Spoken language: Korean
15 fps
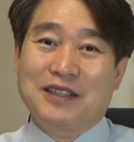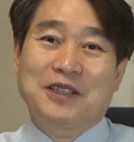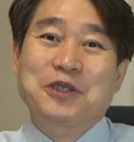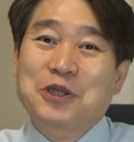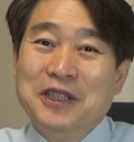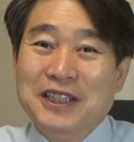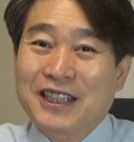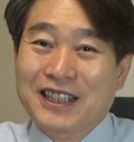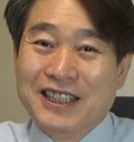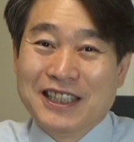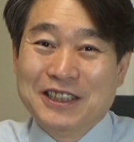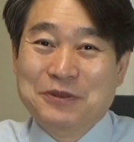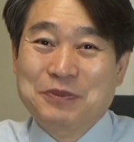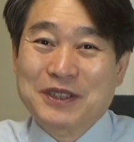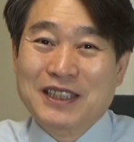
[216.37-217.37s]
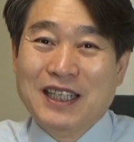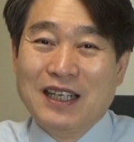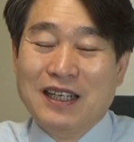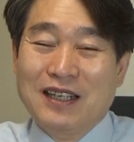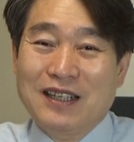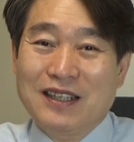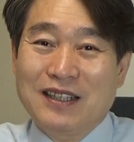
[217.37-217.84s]
이렇게
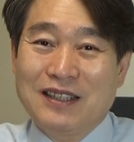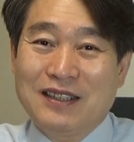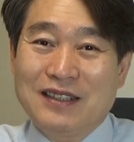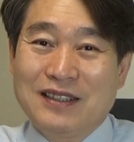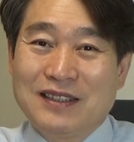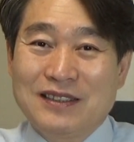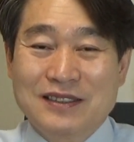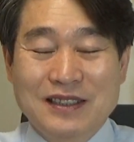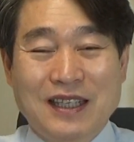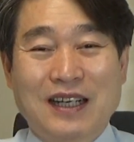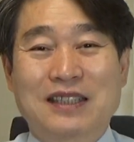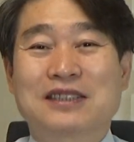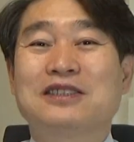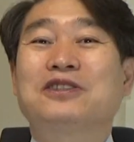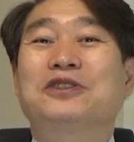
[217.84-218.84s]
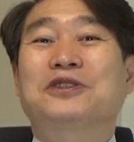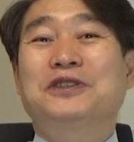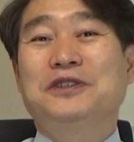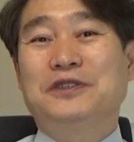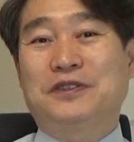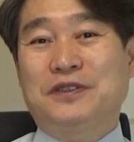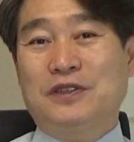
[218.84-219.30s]
생각하십니까? 자,
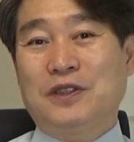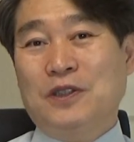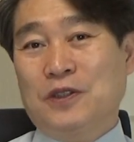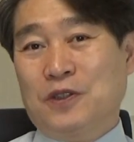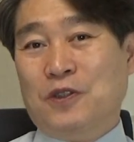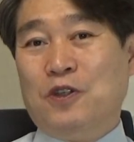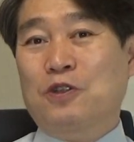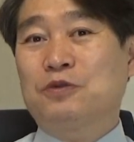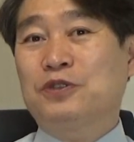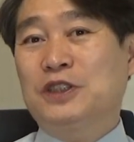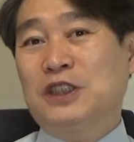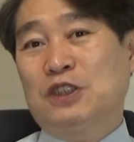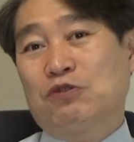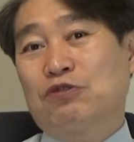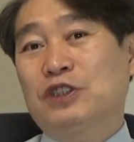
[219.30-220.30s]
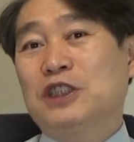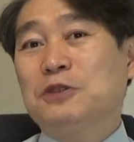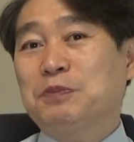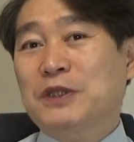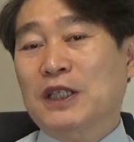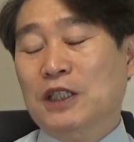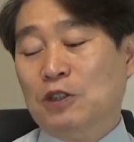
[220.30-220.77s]
그것은 여러분이 우리
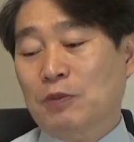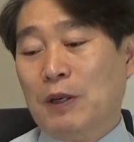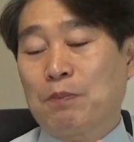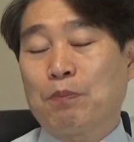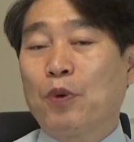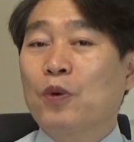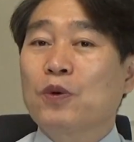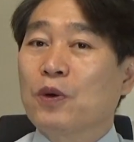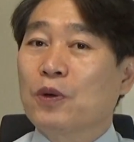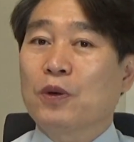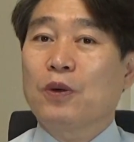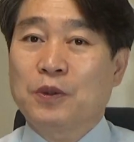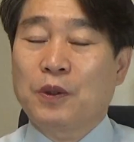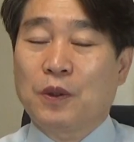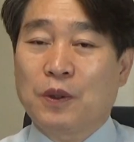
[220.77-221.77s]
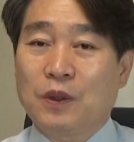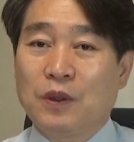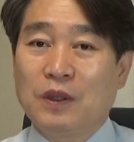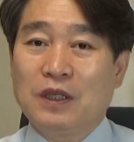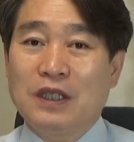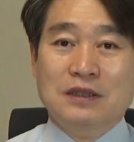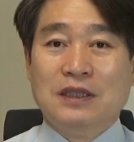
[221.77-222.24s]
입장에서만 본
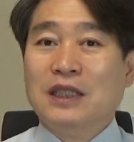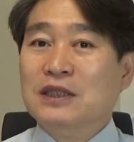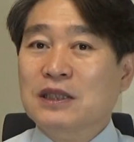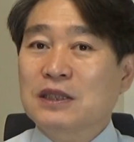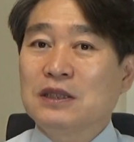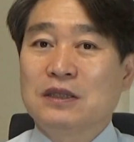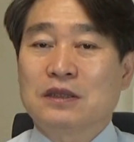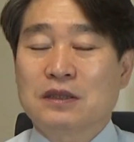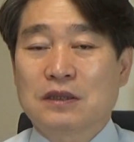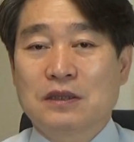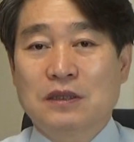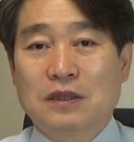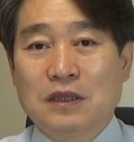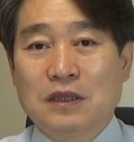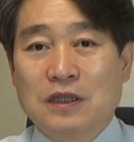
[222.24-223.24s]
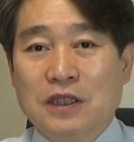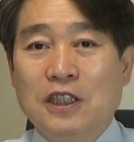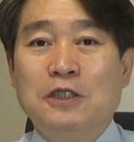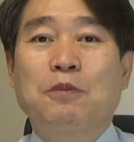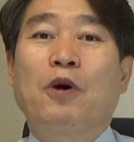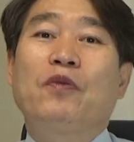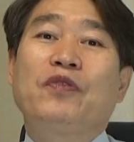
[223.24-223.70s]
거고 사실은
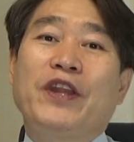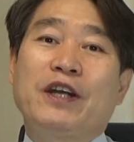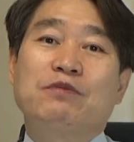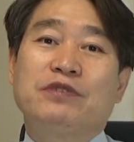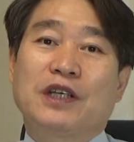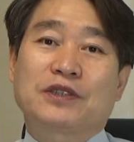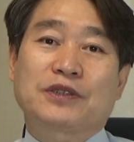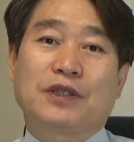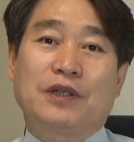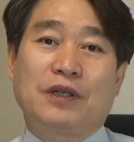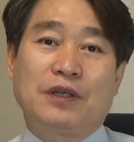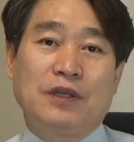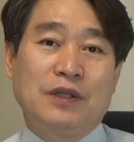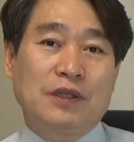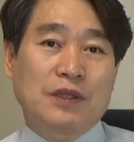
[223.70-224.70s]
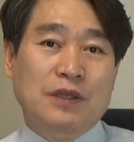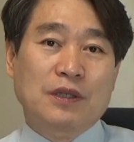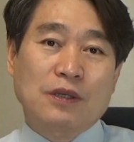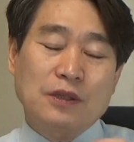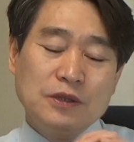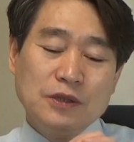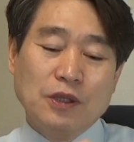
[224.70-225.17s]
일본 내부에서
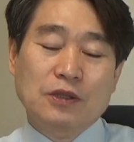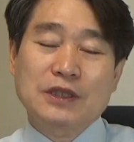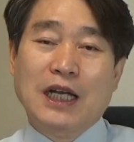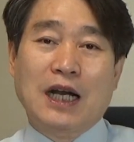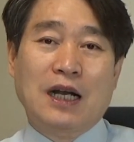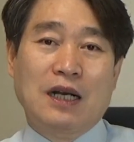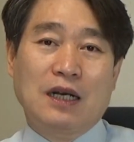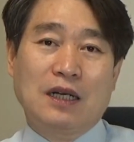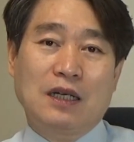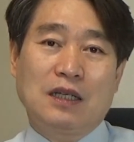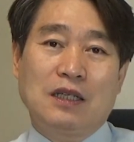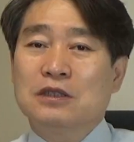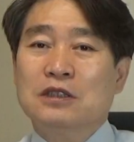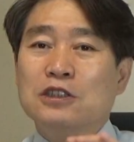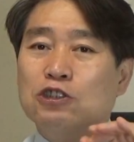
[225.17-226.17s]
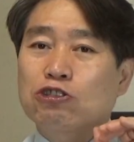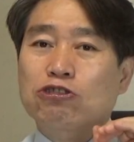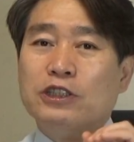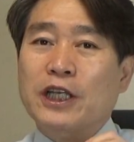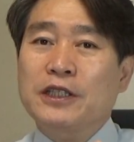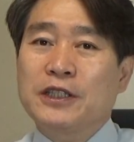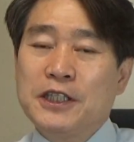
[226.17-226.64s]
그런 역량,
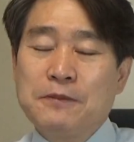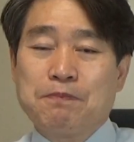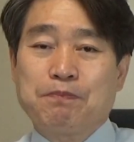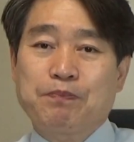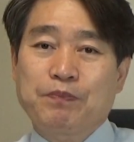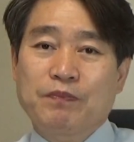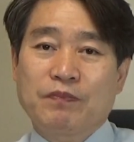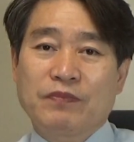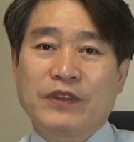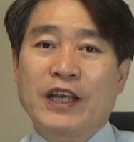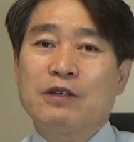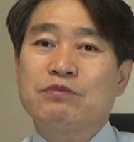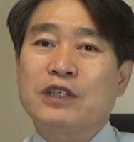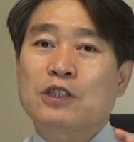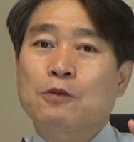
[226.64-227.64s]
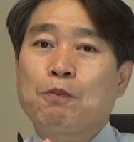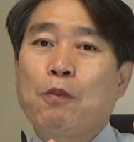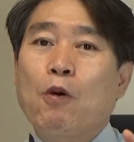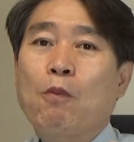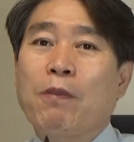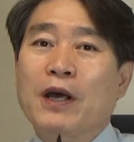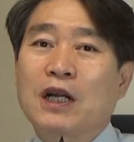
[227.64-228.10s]
응축된 힘, 내부에서
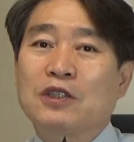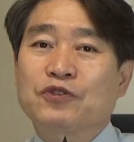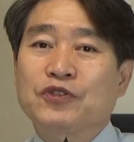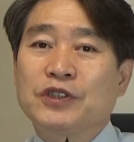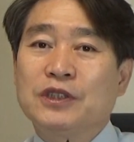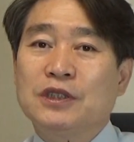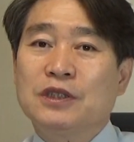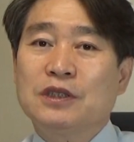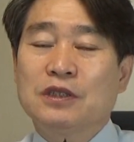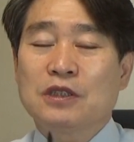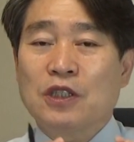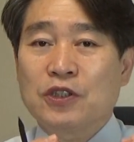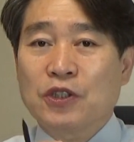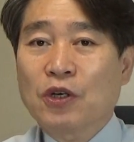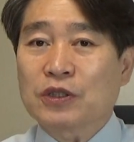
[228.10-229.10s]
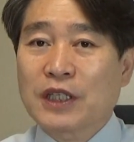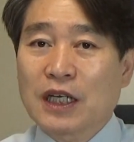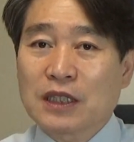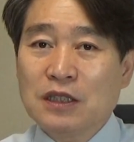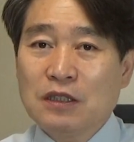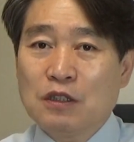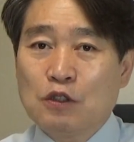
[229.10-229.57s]
폭발할 수 있는
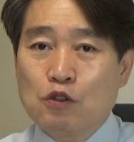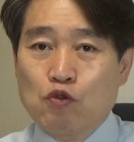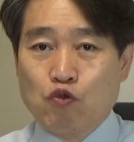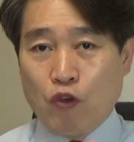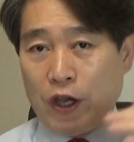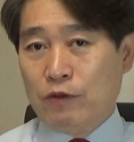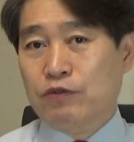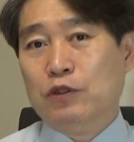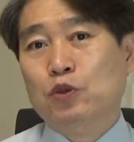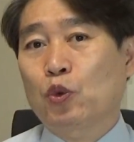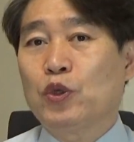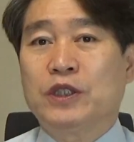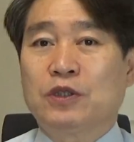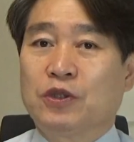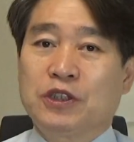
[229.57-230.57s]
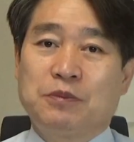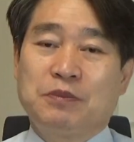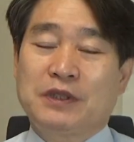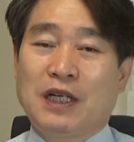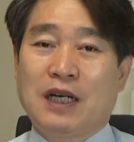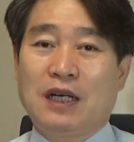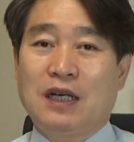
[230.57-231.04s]
역량을 외부로 돌린
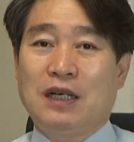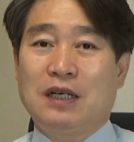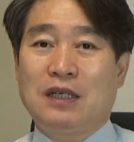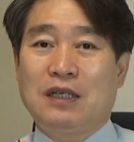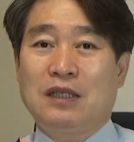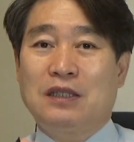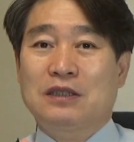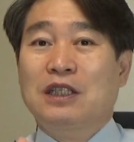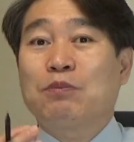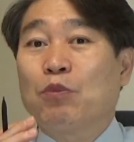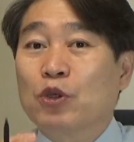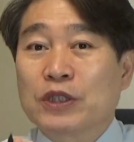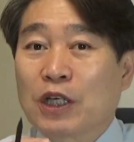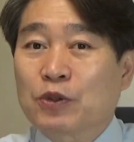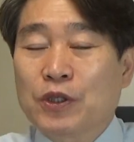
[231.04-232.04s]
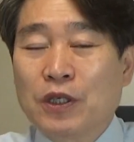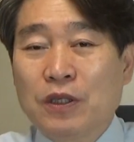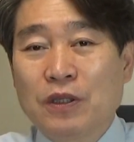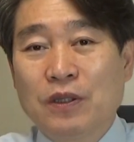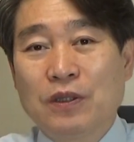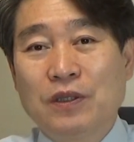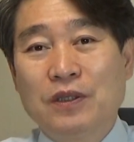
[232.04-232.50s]
것입니다. 자, 뭐냐고요?